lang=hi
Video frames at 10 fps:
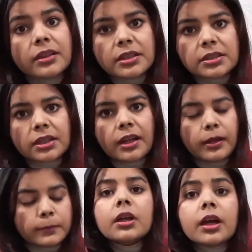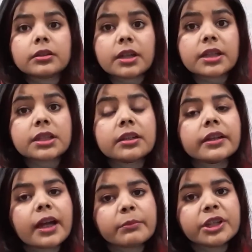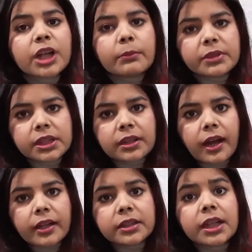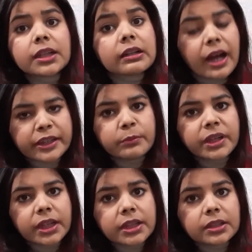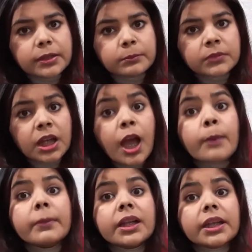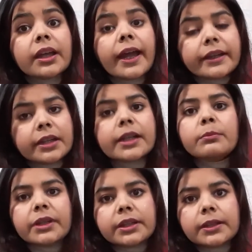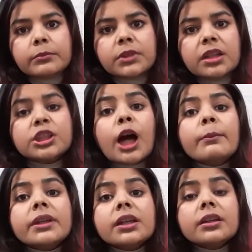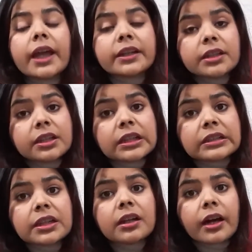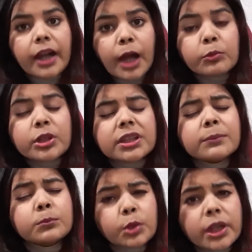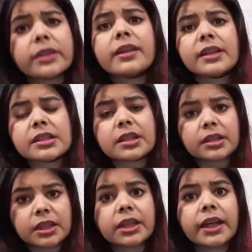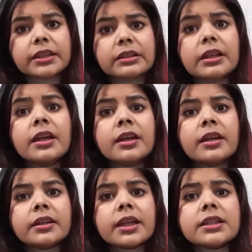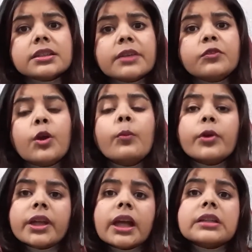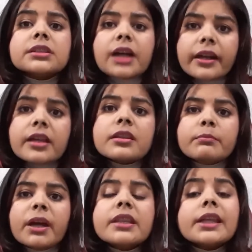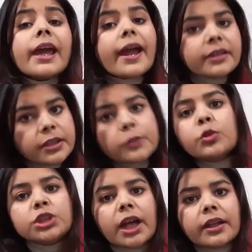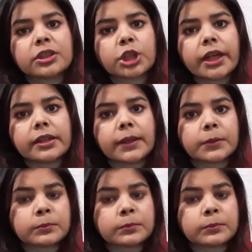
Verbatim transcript: कर सका दरअसल खराबी ड्रामे की कहानी अदाकारी में नहीं थी बल्कि एडिटिंग में थी ड्रामे की एडिटिंग इतनी ख़राब और इतने बुरे तरीके से की गई थी कि इसके फ्लॉप होने का सारा जिम्मा इसके एडिटर को जाना चाहिए